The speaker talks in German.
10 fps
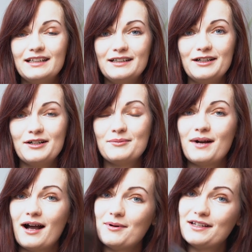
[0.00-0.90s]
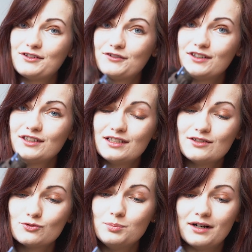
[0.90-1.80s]
Ähm, aber ich finde die
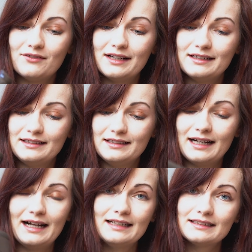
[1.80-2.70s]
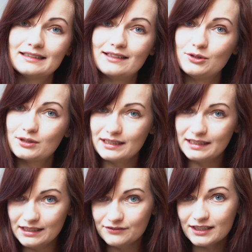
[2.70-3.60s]
super, weil die halten auch
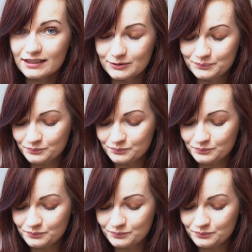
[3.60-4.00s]
ewig